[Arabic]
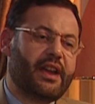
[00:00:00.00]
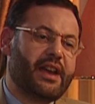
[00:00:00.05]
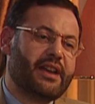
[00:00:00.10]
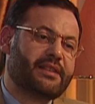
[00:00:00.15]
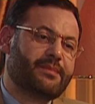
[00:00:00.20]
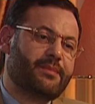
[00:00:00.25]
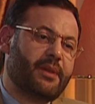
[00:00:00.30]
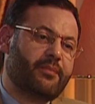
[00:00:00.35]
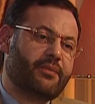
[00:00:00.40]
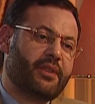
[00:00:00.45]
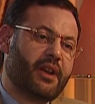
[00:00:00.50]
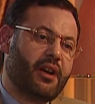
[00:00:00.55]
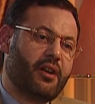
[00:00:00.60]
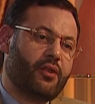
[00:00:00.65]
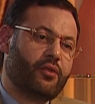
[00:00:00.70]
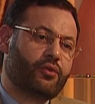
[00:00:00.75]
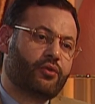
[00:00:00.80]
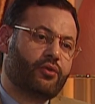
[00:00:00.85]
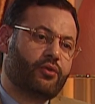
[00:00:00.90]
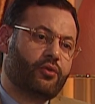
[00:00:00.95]
ايه اسباب
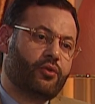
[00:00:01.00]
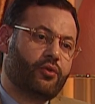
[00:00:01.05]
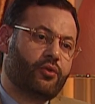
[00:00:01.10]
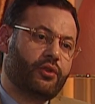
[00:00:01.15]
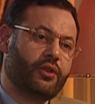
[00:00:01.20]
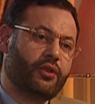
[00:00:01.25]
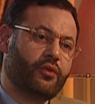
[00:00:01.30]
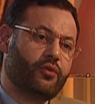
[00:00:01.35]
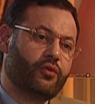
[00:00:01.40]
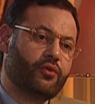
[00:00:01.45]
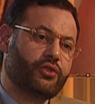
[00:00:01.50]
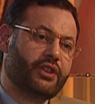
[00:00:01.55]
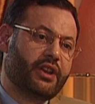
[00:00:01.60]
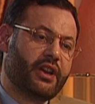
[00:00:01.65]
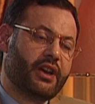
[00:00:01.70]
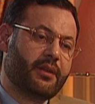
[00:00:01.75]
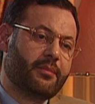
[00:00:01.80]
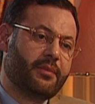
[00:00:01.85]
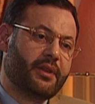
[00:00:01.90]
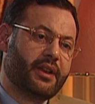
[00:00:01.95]
تاخر دخول الجيوش
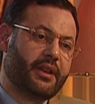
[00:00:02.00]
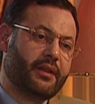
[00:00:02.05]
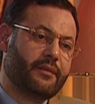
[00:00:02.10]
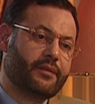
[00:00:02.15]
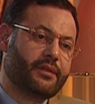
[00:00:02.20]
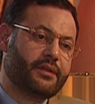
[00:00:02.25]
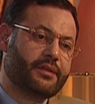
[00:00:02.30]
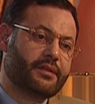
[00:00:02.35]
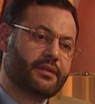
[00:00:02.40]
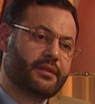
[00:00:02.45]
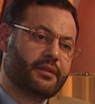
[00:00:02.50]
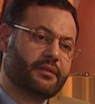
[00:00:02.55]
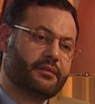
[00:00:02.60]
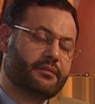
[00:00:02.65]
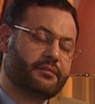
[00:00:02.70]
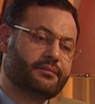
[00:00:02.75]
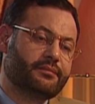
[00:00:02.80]
العربيه الى فلسطين؟